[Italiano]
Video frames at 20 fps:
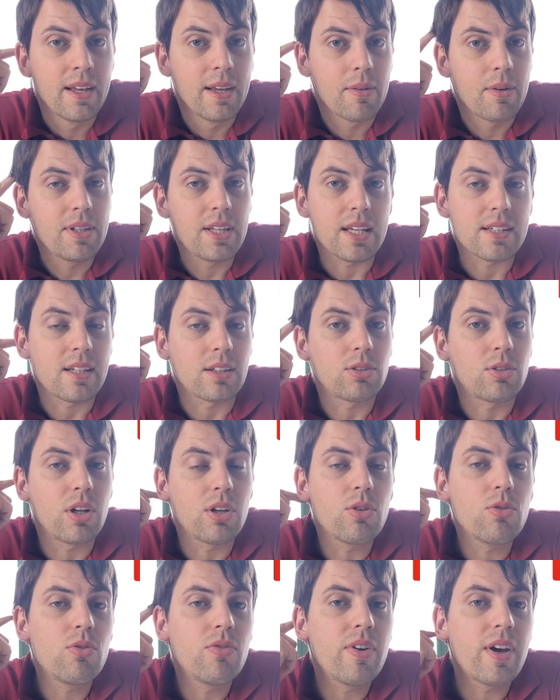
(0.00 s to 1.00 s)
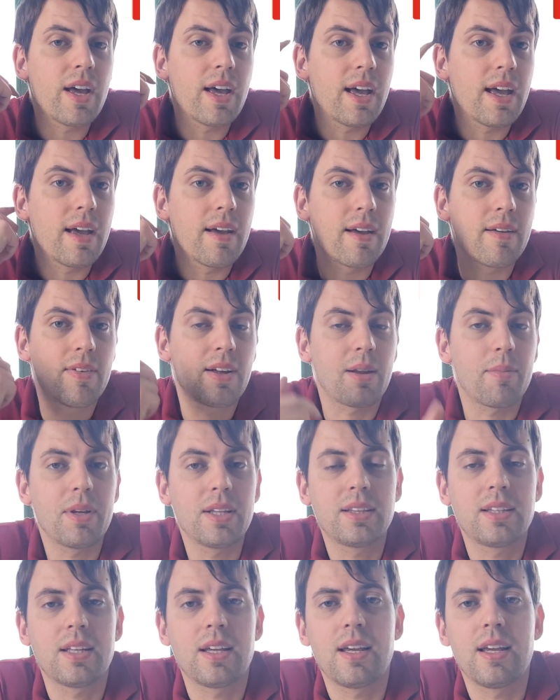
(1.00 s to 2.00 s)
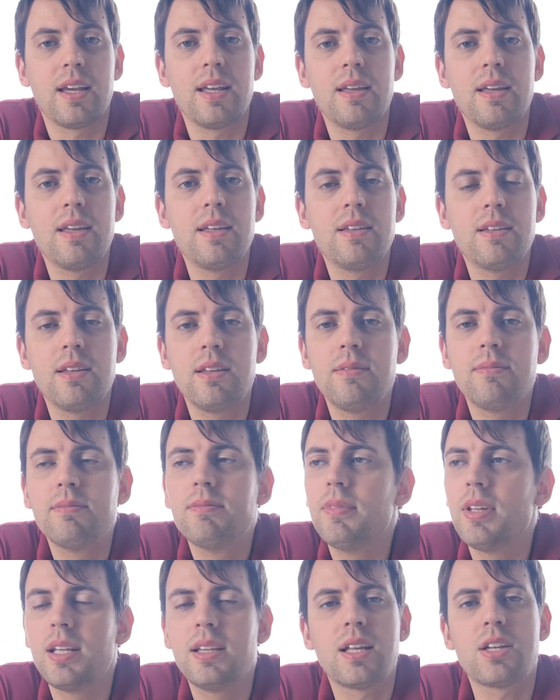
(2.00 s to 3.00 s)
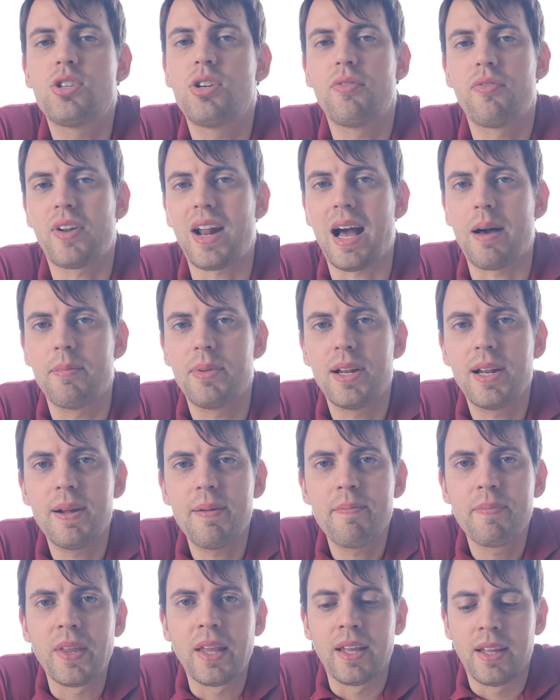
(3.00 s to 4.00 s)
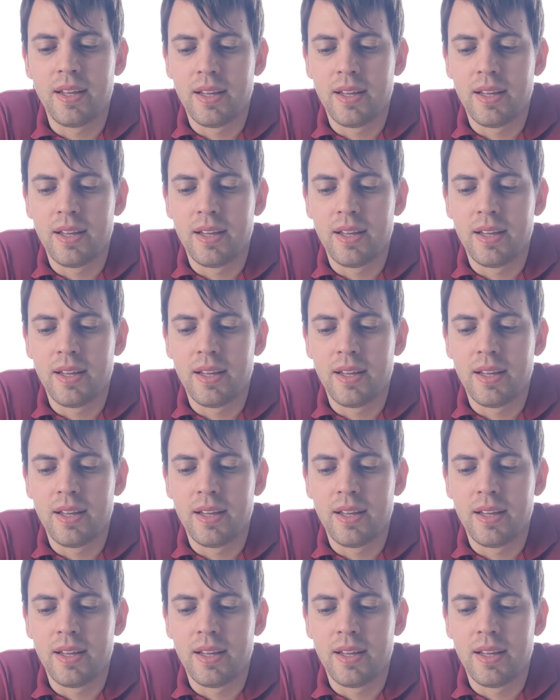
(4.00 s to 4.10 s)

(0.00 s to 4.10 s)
Quindi è stata una Juve veramente in, in, indecifrabile,